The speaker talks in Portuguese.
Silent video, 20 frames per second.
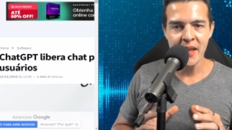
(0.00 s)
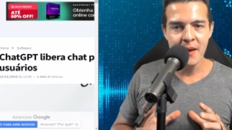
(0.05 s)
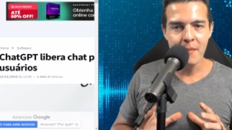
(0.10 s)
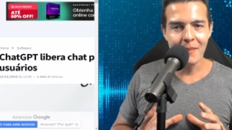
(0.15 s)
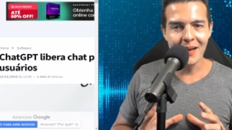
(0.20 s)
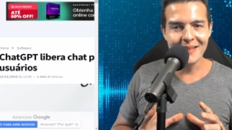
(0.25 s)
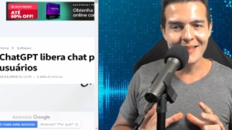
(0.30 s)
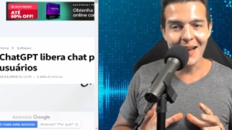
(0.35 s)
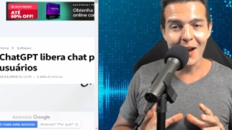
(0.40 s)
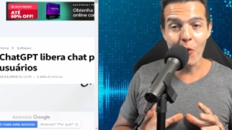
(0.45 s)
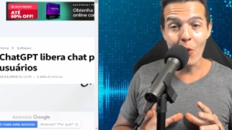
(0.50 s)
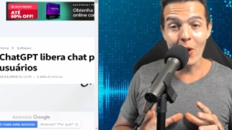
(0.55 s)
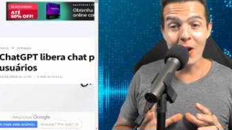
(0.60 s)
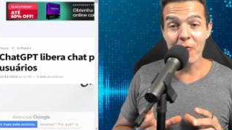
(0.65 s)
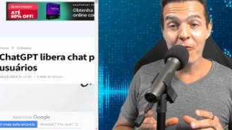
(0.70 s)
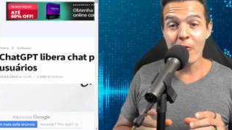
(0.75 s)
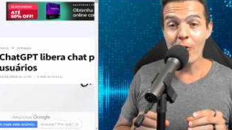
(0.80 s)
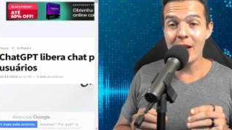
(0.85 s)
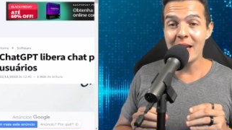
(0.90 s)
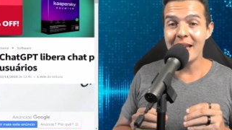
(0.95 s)
mas agora
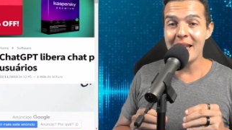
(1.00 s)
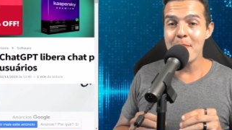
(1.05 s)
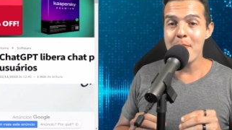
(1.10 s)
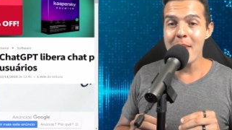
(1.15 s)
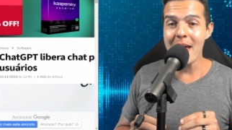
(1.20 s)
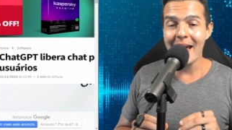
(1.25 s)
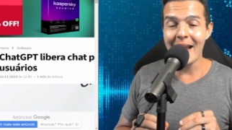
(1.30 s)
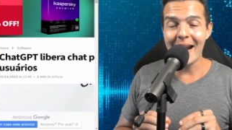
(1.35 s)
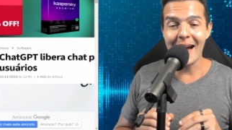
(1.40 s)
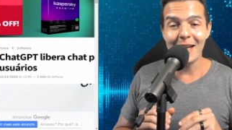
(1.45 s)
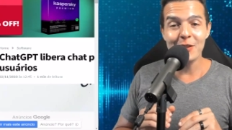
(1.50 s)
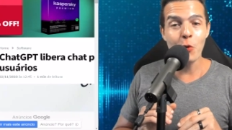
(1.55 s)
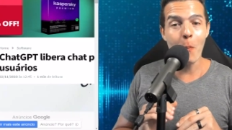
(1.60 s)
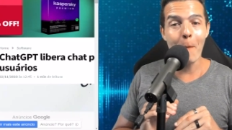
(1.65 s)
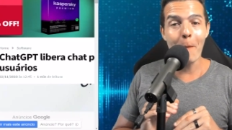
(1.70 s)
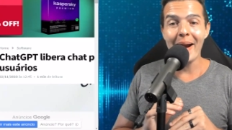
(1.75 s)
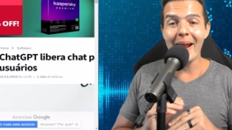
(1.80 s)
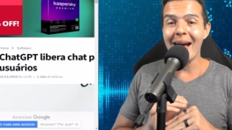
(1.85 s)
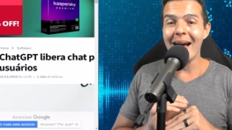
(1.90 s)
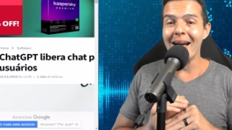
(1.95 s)
foi liberado
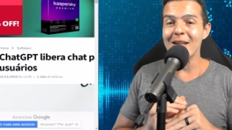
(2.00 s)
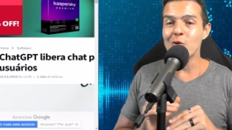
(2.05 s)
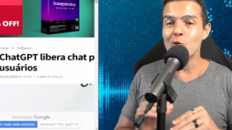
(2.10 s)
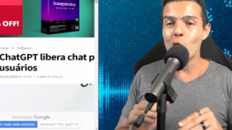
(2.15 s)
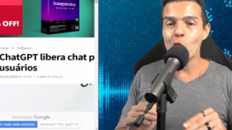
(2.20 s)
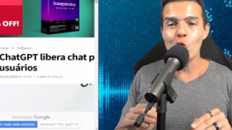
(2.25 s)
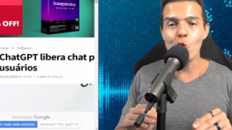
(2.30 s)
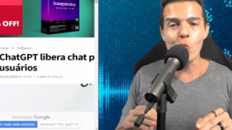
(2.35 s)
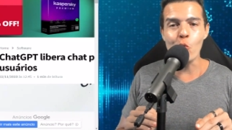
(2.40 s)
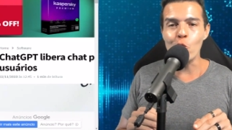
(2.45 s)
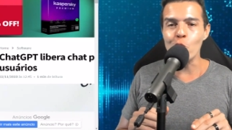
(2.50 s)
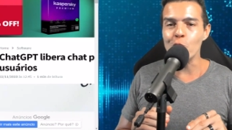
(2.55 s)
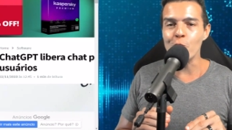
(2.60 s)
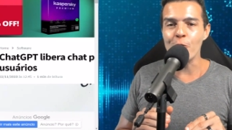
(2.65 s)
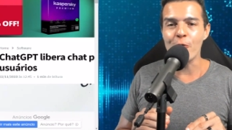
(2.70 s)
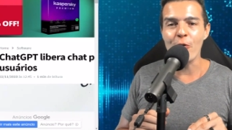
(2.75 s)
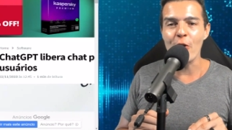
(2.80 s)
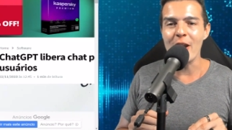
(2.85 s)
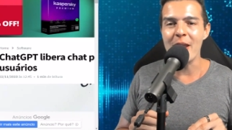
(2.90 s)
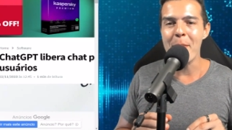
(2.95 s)
para todo mundo,
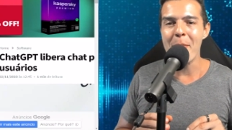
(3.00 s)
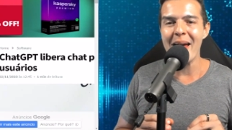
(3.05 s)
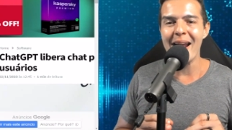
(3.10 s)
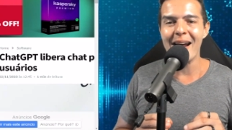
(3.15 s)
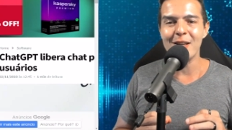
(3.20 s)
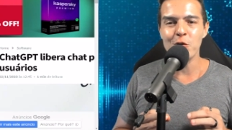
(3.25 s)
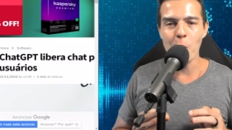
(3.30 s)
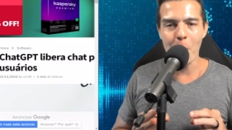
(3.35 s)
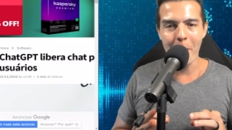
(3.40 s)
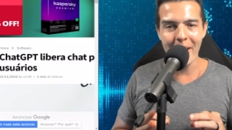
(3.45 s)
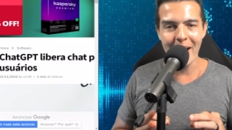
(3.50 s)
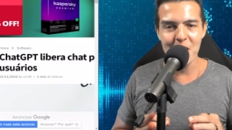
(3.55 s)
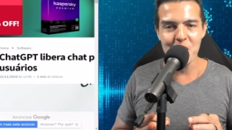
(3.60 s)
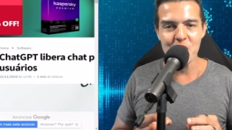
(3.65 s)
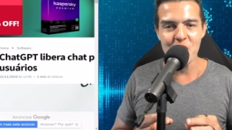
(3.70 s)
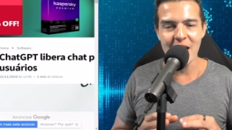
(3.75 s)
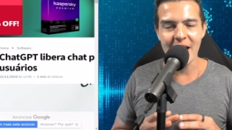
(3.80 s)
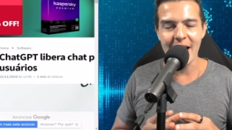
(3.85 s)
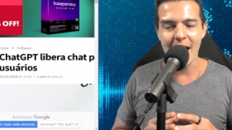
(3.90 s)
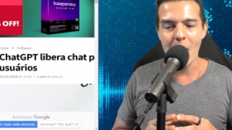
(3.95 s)
foi liberado para
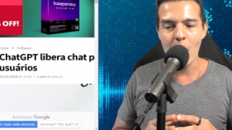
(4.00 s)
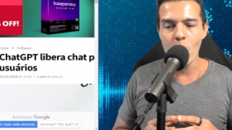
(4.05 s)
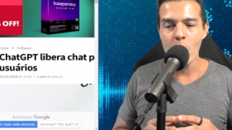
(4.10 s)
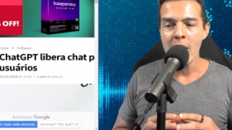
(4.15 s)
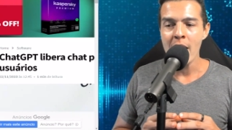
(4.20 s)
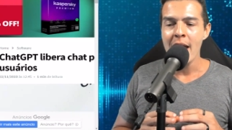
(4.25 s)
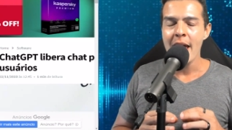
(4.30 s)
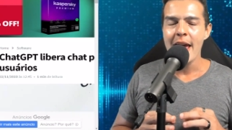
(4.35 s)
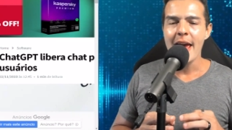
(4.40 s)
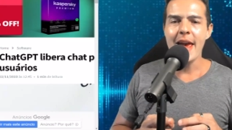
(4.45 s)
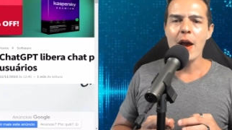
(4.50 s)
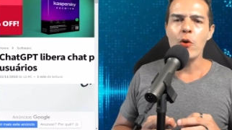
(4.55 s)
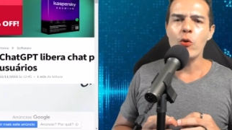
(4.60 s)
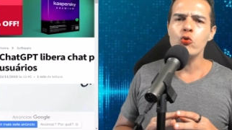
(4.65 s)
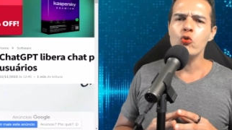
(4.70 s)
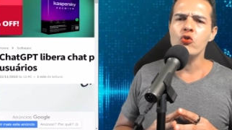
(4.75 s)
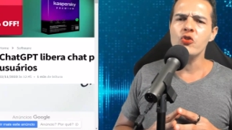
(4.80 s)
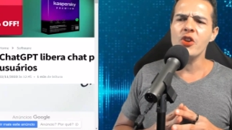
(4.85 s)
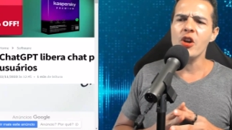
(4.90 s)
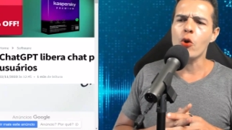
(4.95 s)
geral e é um
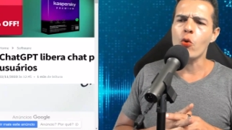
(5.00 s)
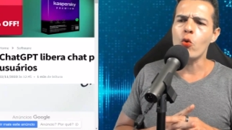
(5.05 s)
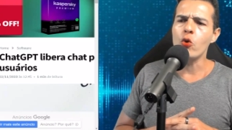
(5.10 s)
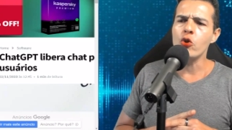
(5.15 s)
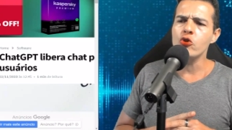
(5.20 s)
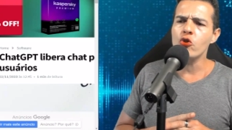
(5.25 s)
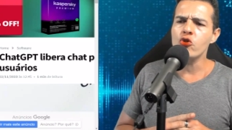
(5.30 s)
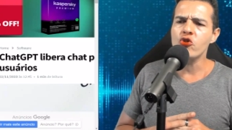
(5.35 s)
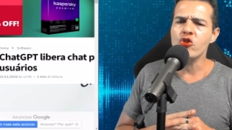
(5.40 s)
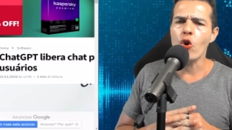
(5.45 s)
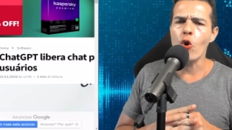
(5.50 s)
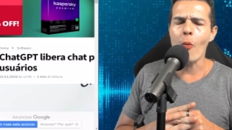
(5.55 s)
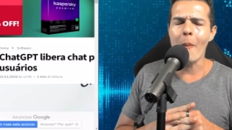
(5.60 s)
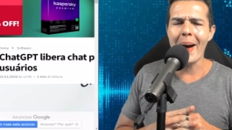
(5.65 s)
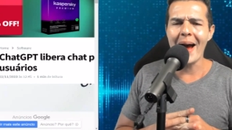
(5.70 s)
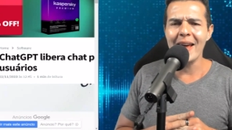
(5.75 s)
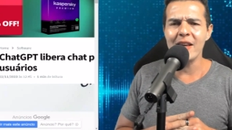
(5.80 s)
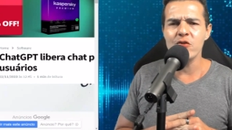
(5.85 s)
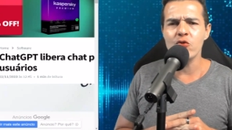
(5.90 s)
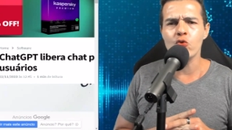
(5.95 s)
dos recursos que eu
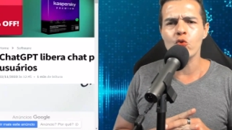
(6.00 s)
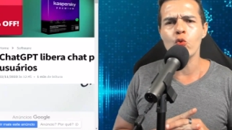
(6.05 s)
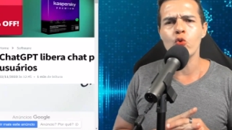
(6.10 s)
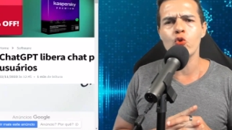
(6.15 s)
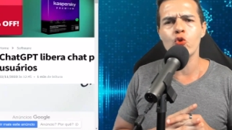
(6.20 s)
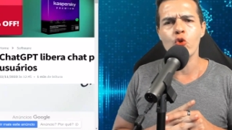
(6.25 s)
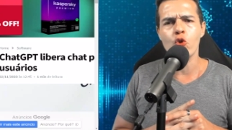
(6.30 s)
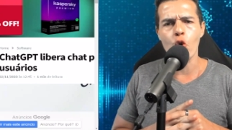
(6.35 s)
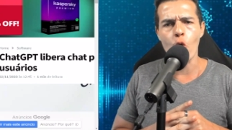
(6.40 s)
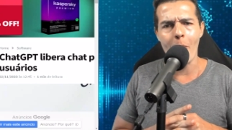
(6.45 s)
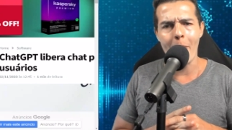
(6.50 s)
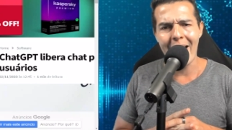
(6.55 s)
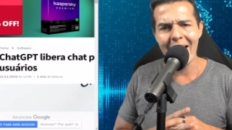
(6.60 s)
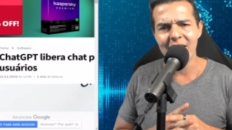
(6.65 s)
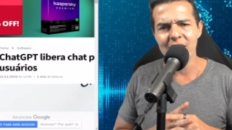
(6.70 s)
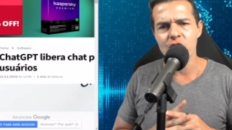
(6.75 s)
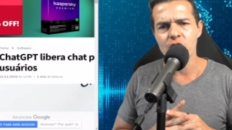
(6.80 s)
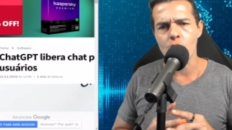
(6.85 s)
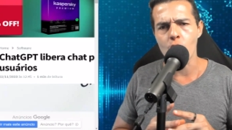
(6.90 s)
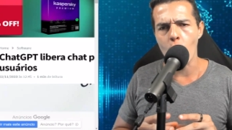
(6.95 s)
mais uso, que eu
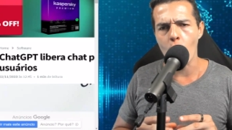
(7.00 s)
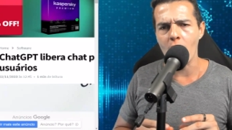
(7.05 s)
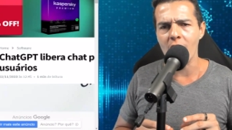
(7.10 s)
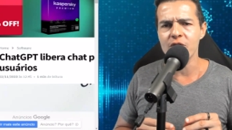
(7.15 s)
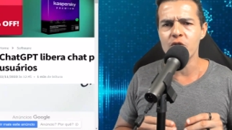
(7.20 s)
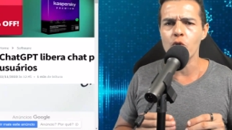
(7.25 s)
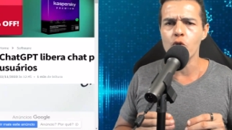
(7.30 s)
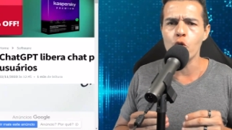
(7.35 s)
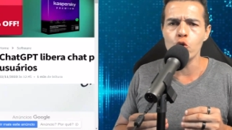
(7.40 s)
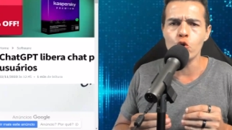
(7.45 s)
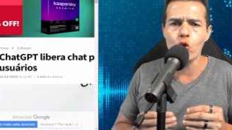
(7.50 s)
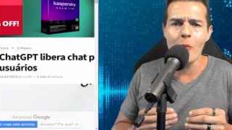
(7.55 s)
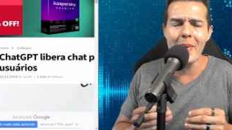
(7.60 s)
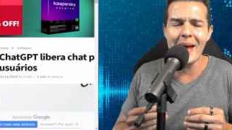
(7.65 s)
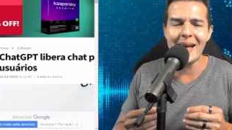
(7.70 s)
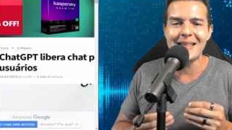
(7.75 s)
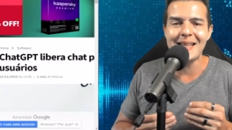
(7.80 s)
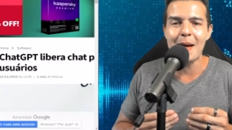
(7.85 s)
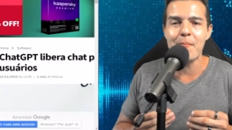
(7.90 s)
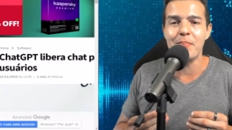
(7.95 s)
mais gosto, que eu estou me
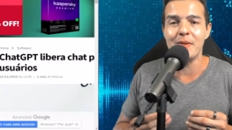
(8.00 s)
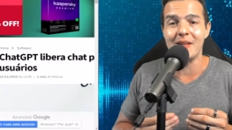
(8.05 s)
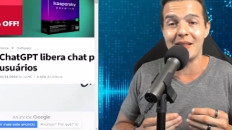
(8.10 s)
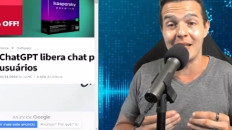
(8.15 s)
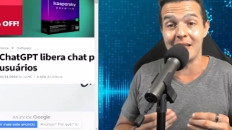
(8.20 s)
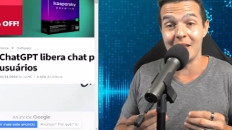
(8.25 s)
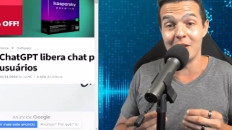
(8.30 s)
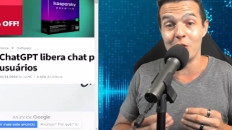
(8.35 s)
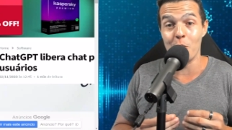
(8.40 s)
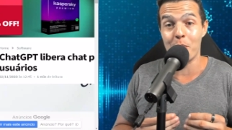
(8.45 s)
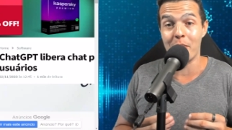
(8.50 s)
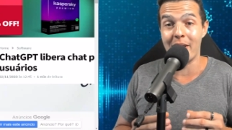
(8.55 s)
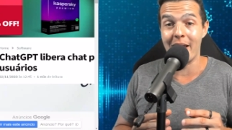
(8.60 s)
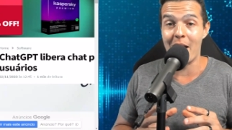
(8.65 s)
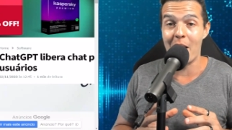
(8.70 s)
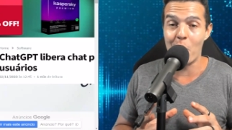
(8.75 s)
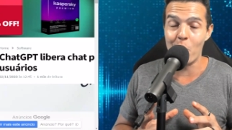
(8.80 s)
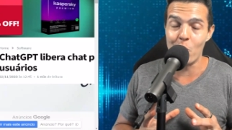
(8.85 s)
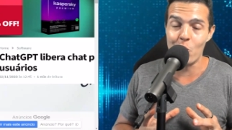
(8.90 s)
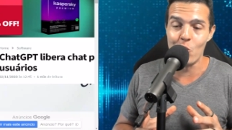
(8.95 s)
adaptando, porque é
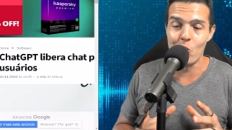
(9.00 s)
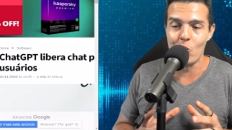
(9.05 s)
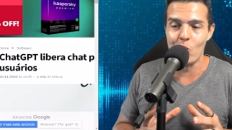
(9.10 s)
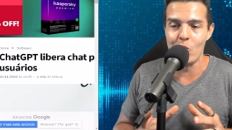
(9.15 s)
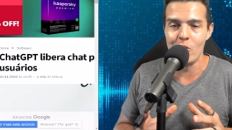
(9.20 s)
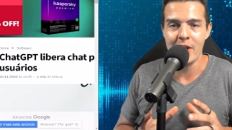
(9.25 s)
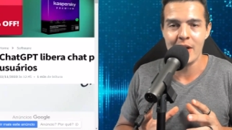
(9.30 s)
algo